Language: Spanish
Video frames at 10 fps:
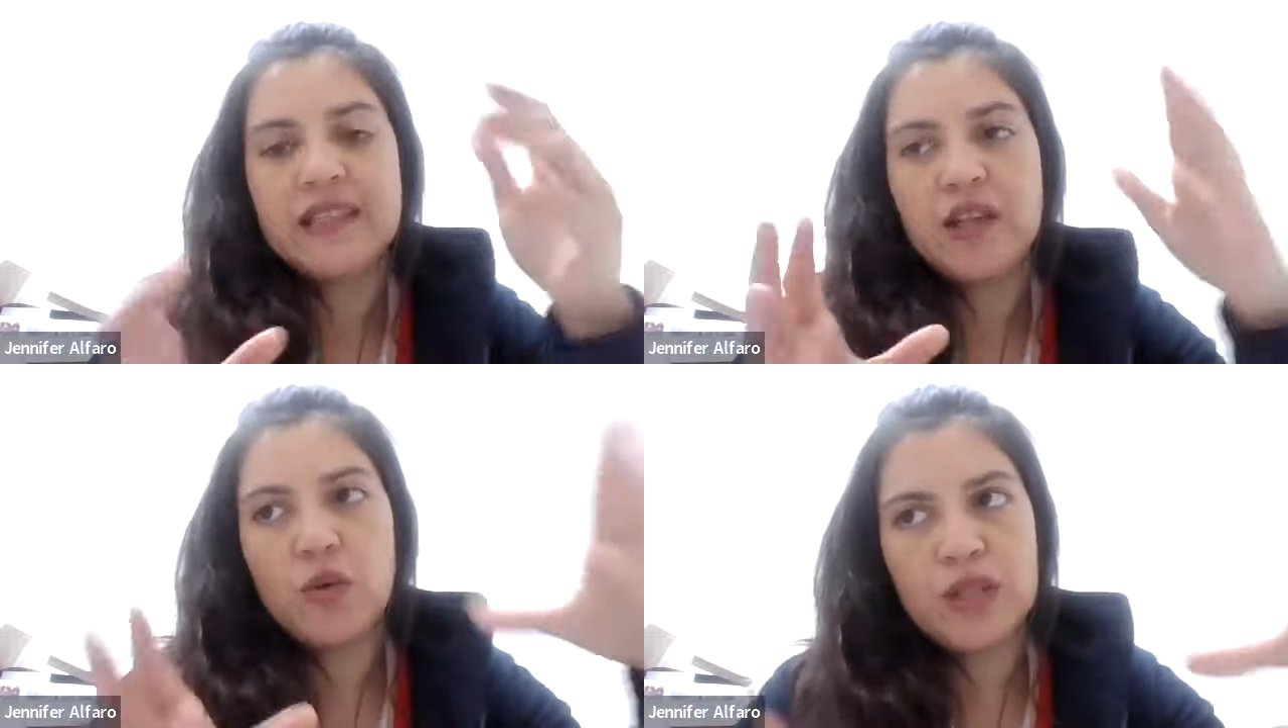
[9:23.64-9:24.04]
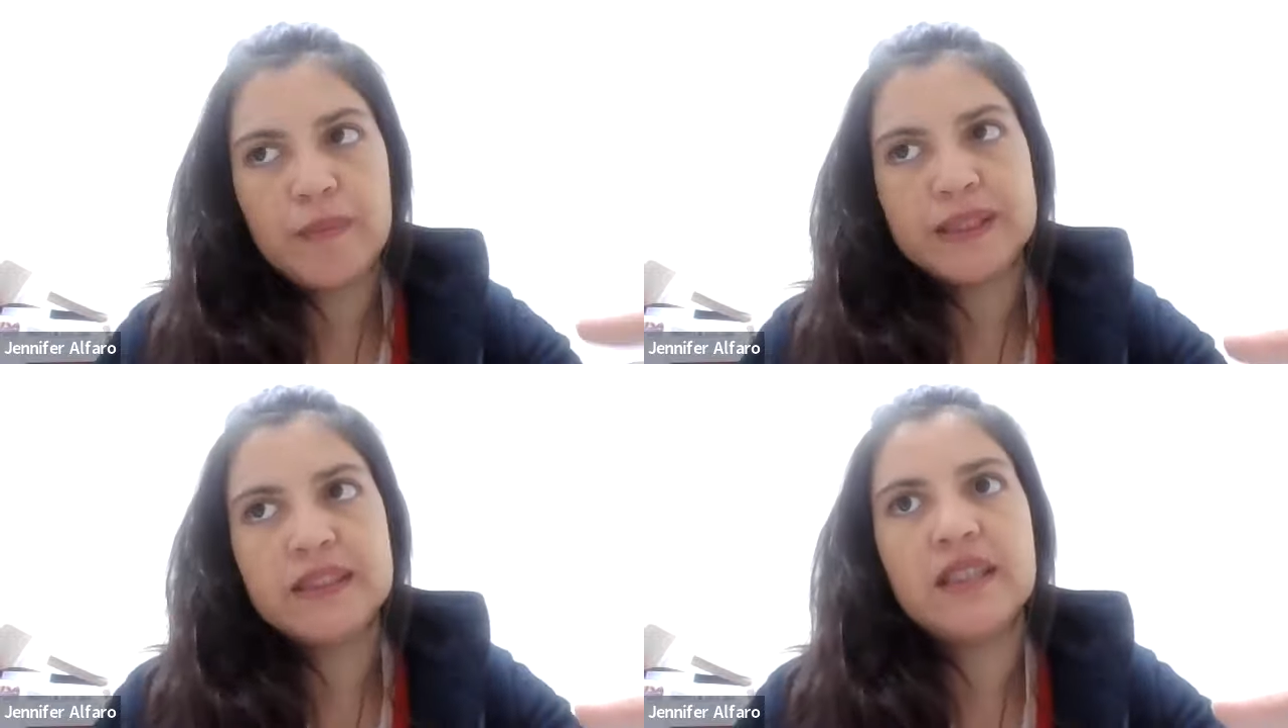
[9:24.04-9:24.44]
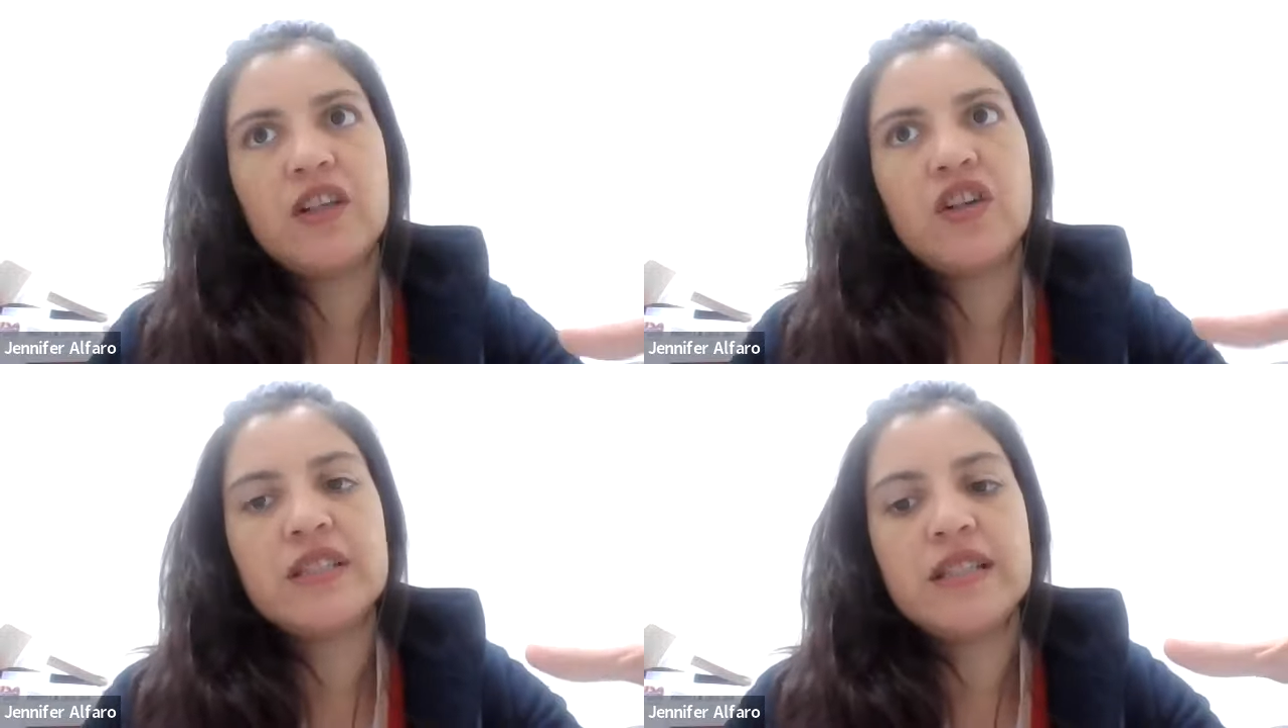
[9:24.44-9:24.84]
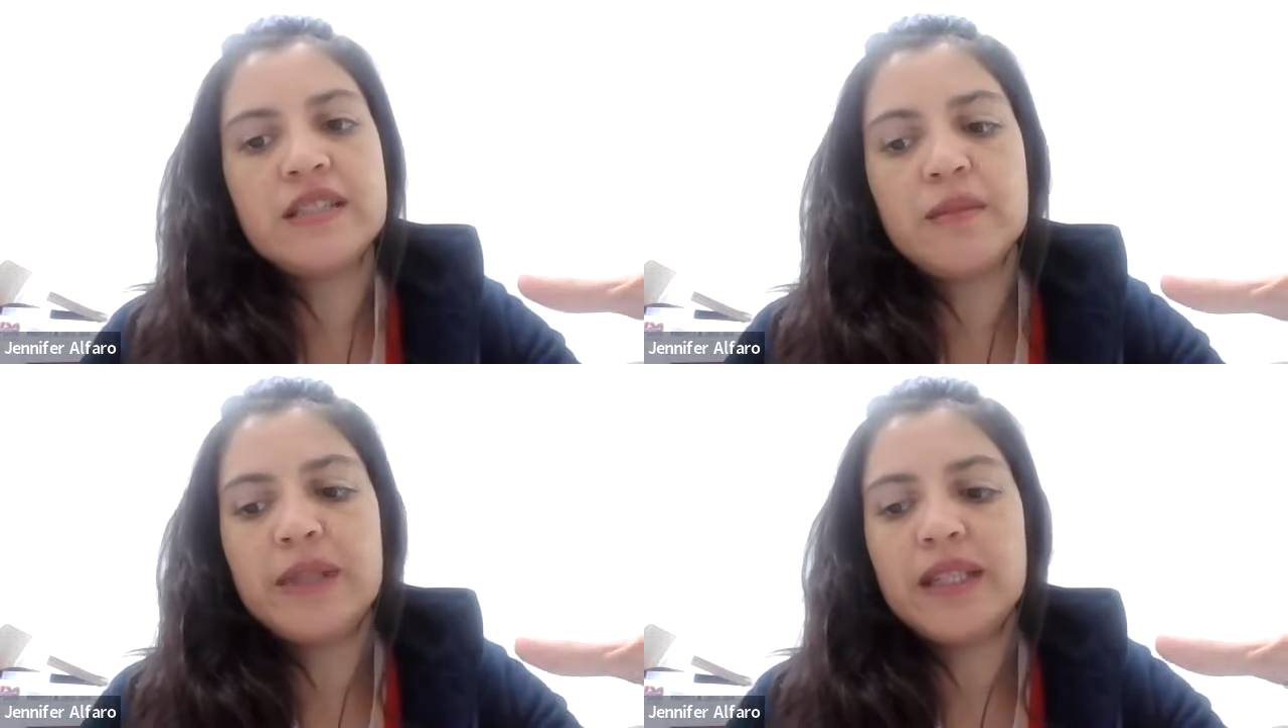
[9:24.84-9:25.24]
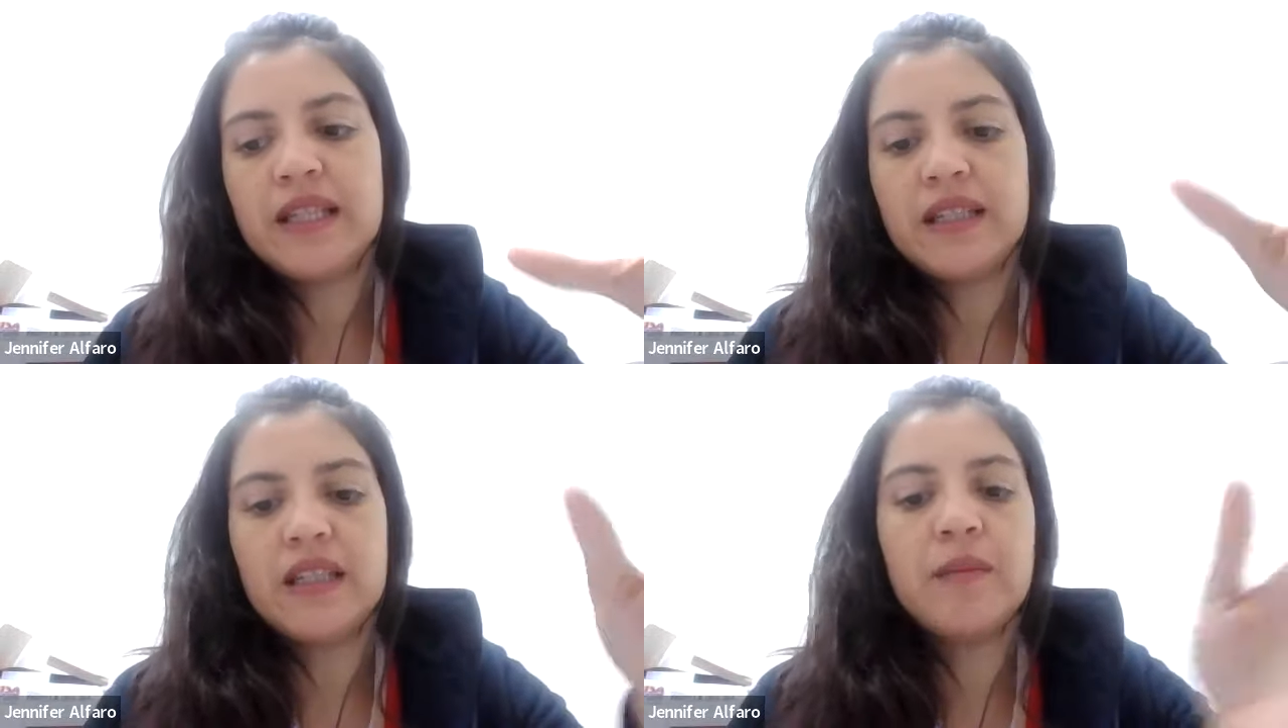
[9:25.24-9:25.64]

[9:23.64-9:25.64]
Esa es una patita de lo que se hace en Merkel.